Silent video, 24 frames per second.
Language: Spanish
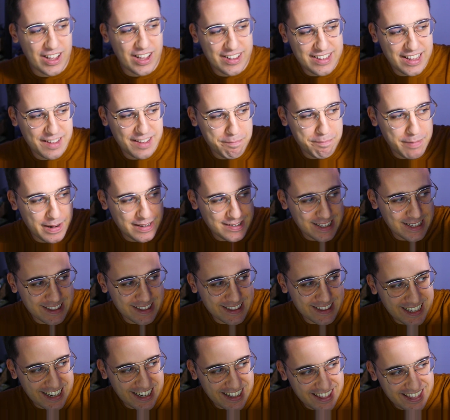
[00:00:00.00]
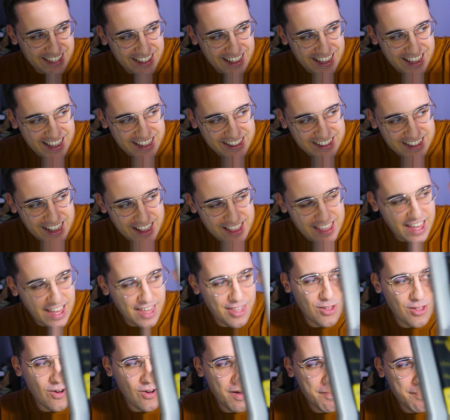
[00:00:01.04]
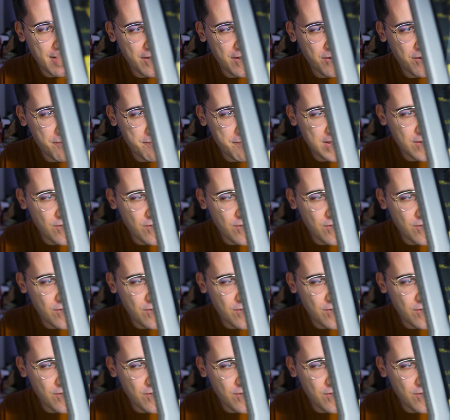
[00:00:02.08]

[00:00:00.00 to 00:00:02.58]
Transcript: esta empresa en 3D, tallado a mano mi